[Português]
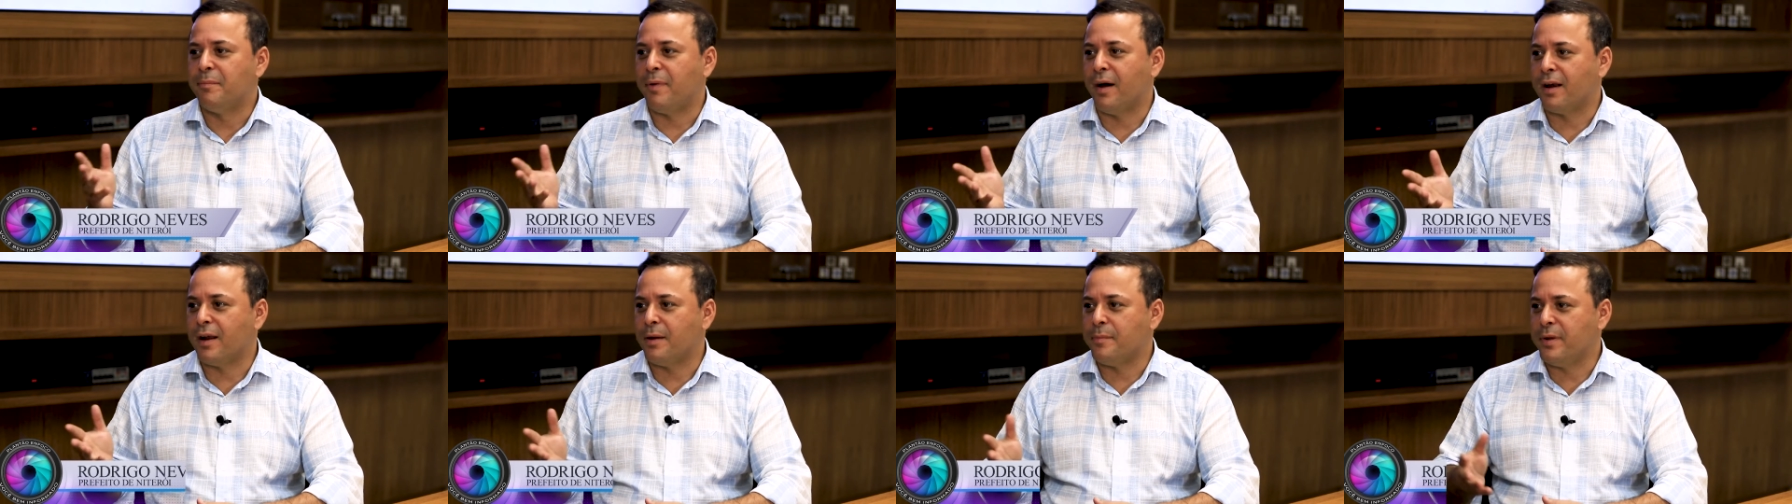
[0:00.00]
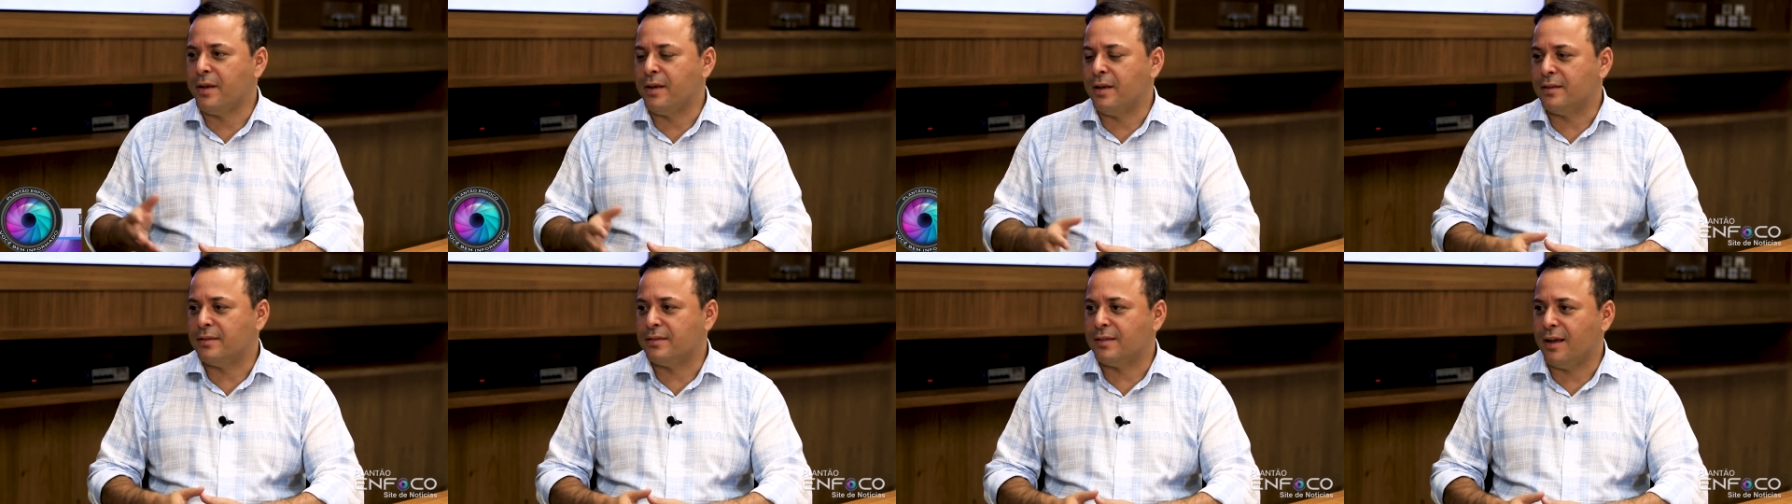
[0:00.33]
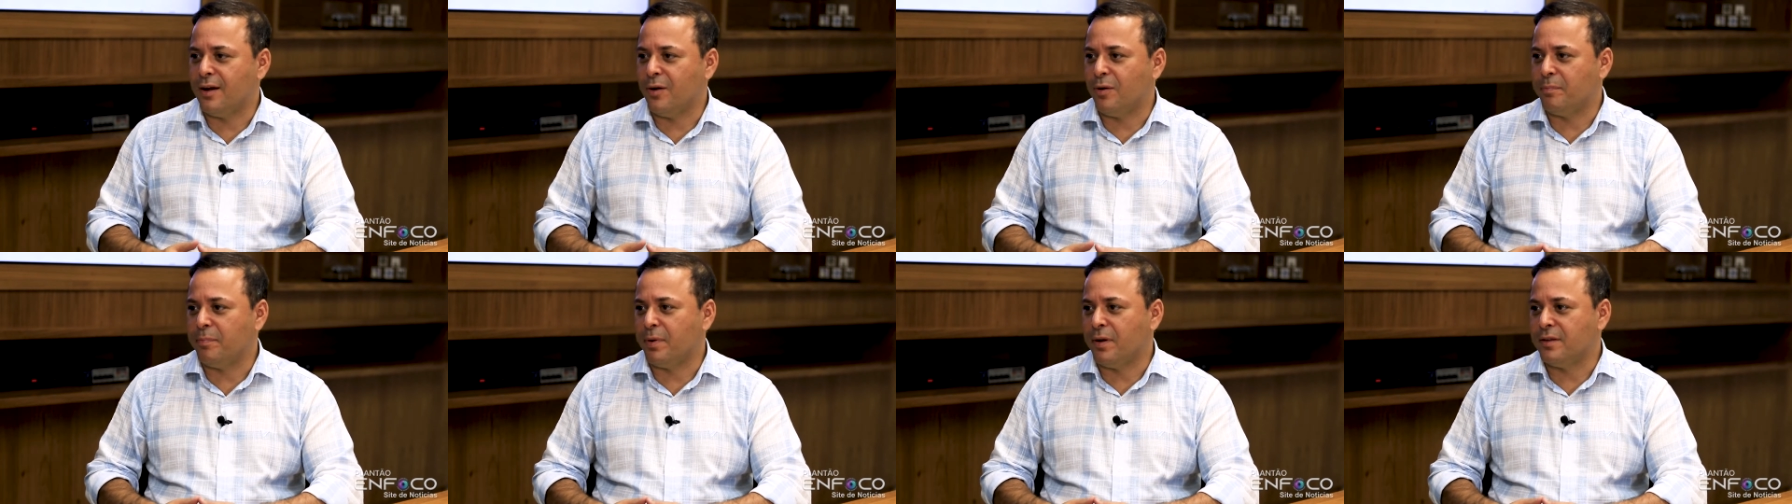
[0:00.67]

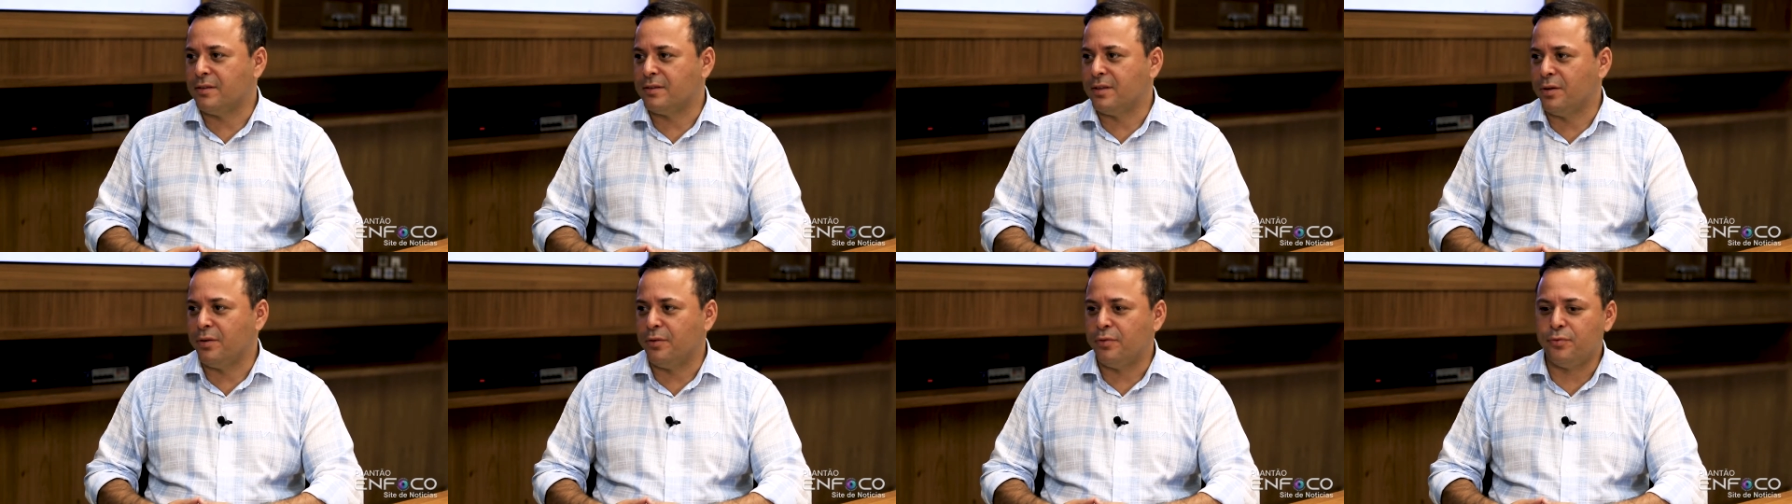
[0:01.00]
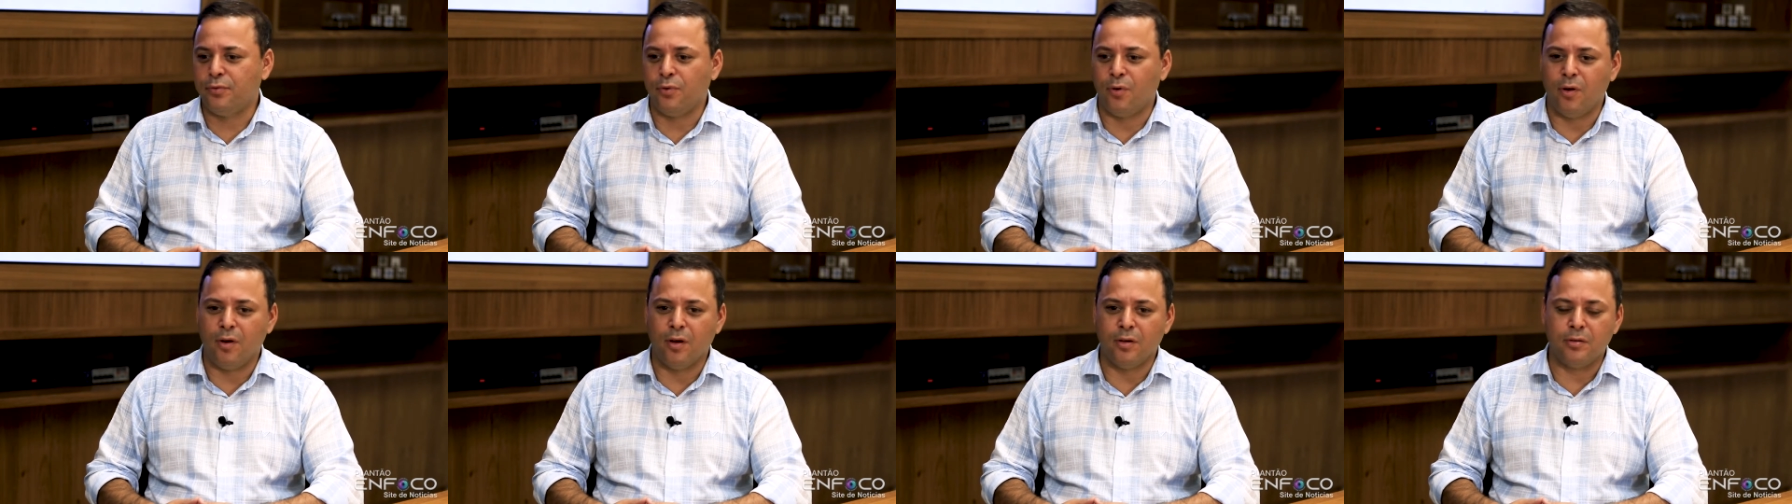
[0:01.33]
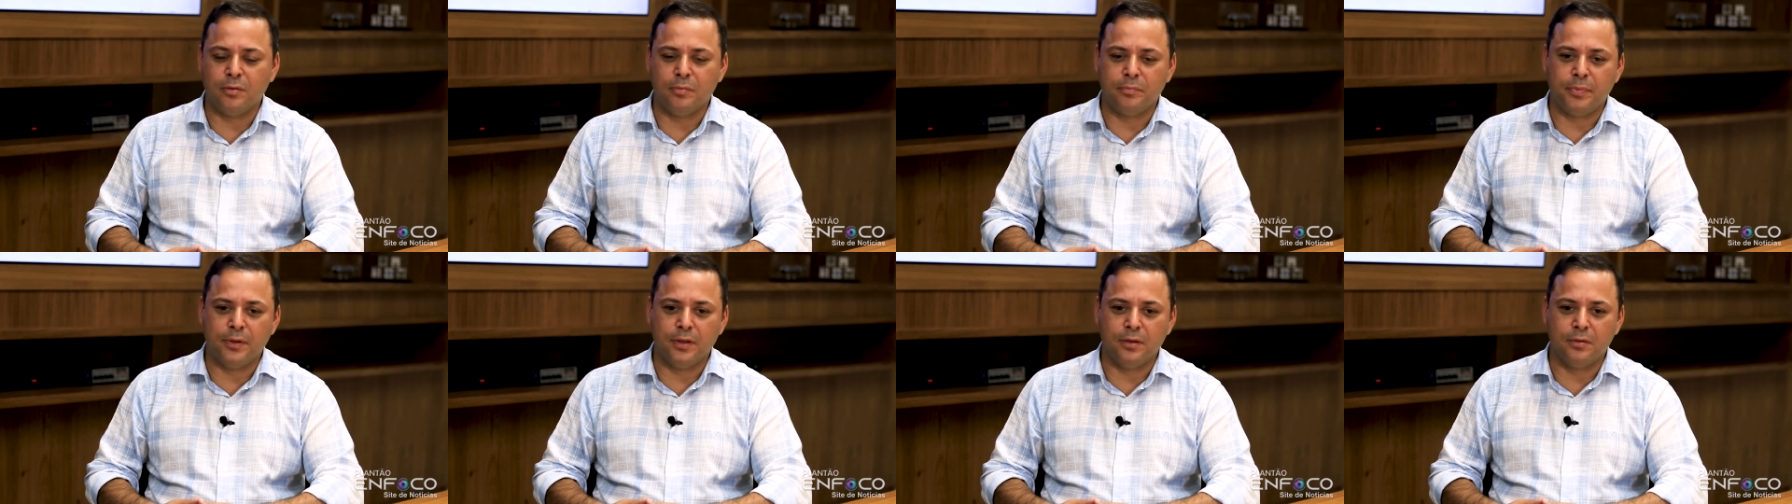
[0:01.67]
parabenizar o Plantão em
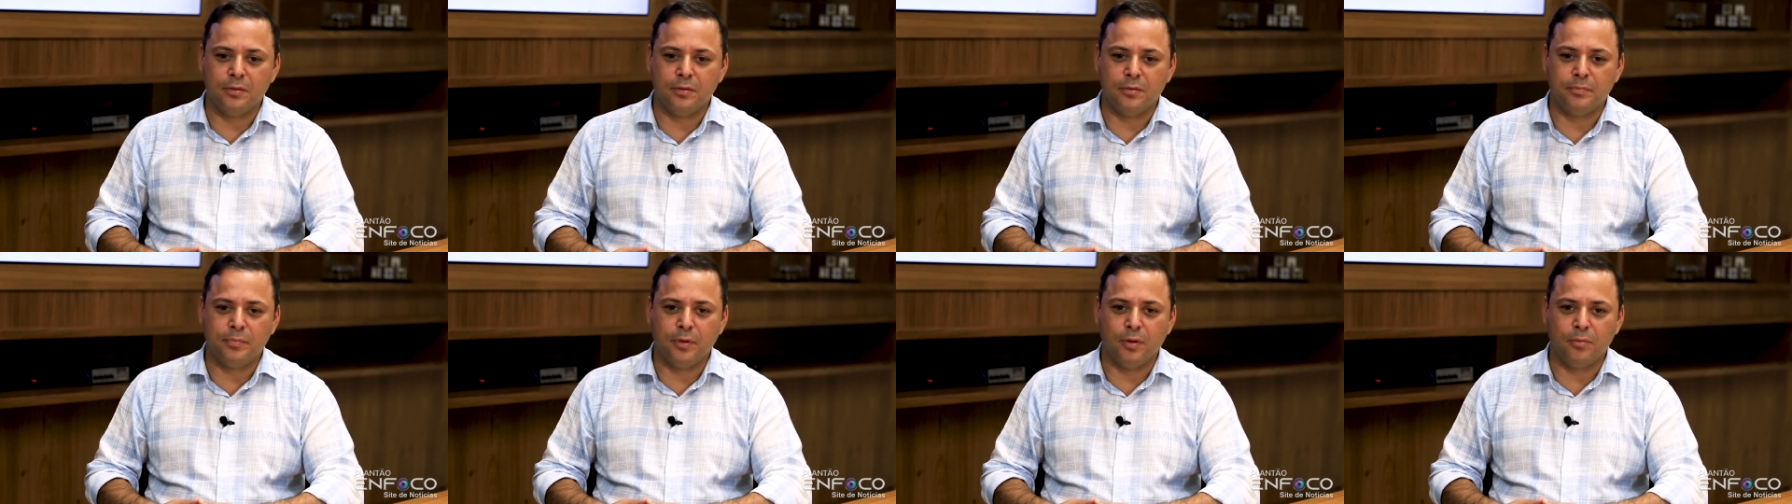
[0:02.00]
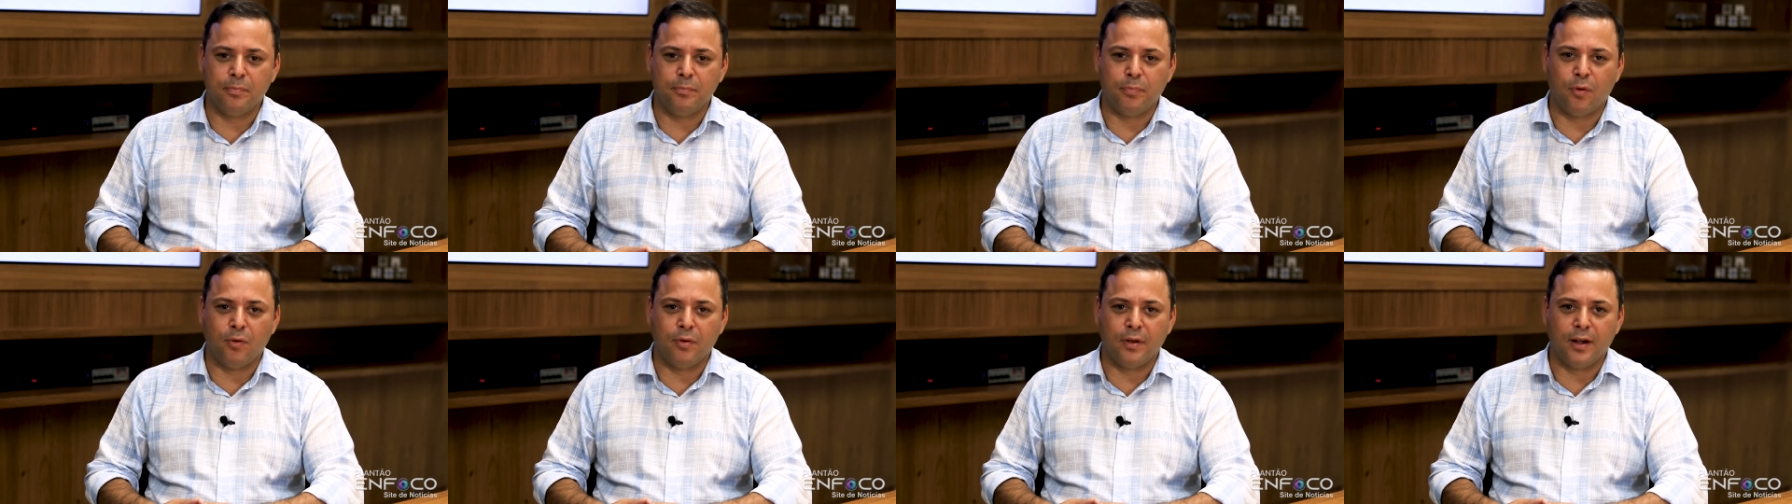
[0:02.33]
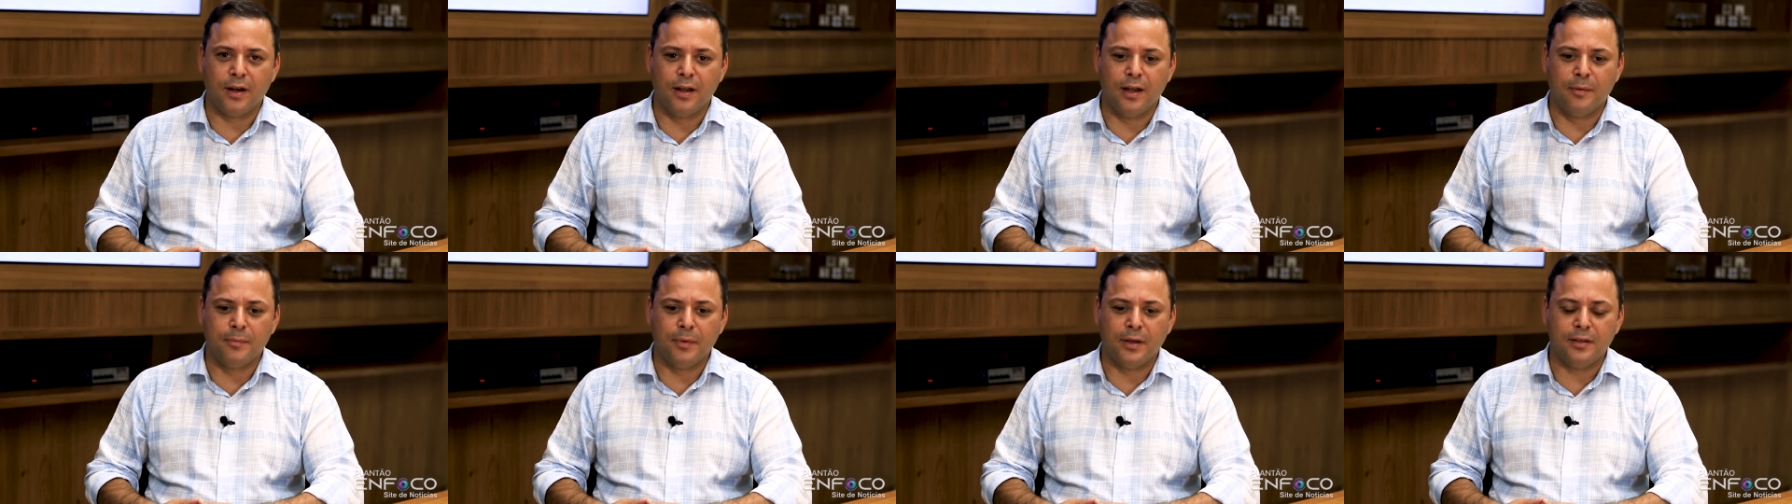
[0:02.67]
Foco pelo, pelo
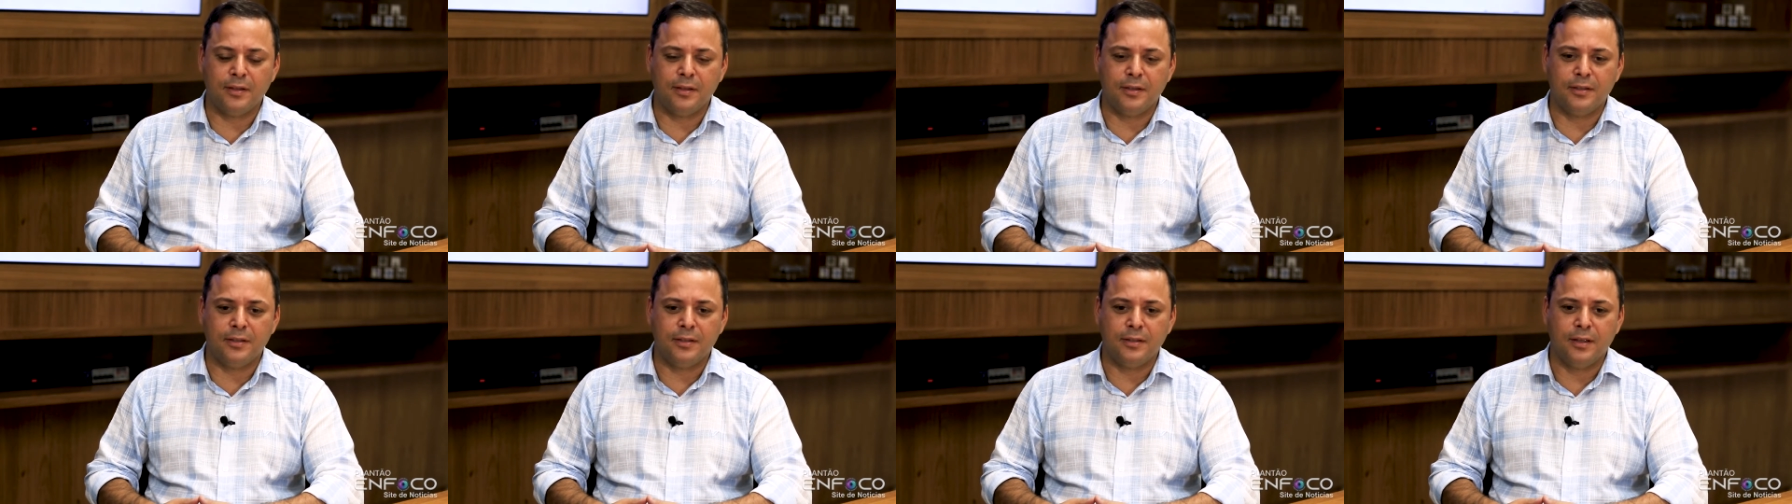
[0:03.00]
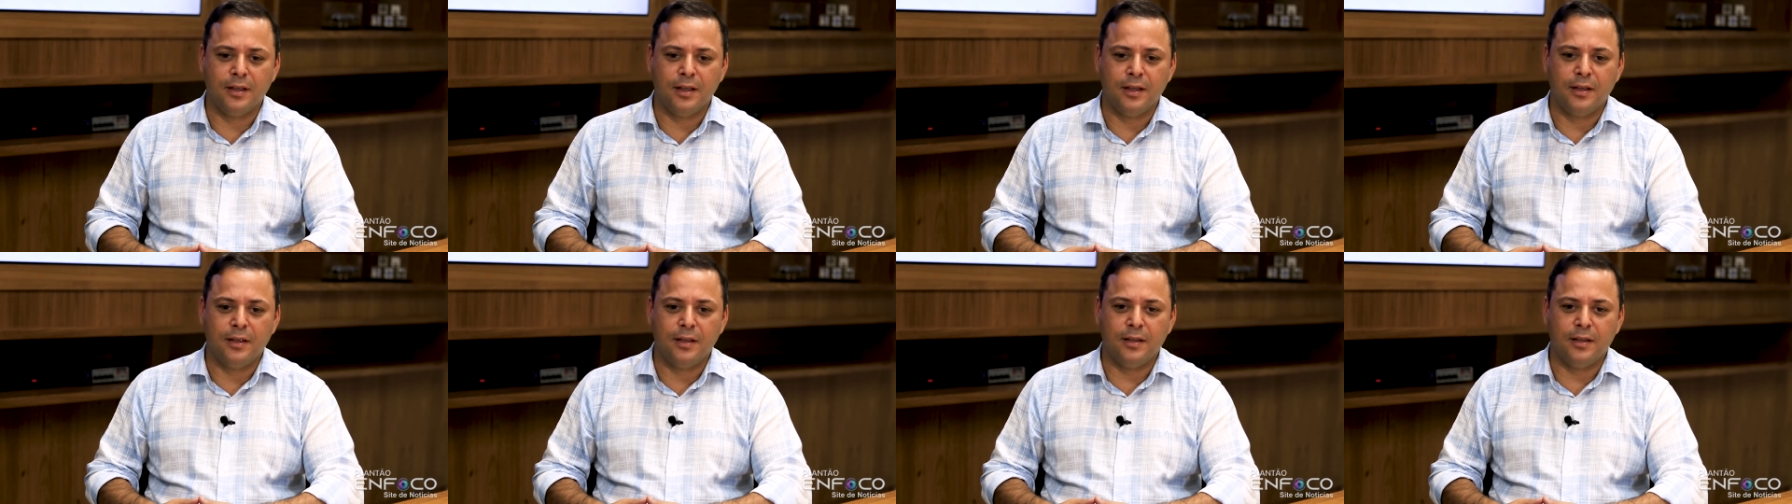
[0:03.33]
programa e,